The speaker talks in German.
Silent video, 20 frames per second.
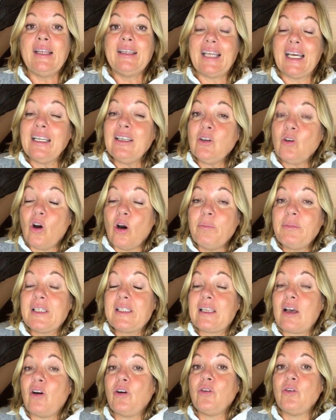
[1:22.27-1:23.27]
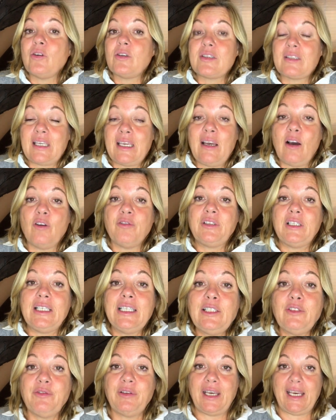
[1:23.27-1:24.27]
Dann kommt es auch noch sehr auf die
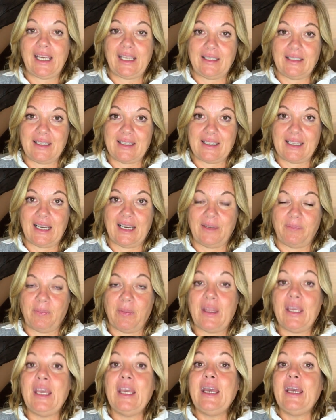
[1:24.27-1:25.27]
Lichtverhältnisse an.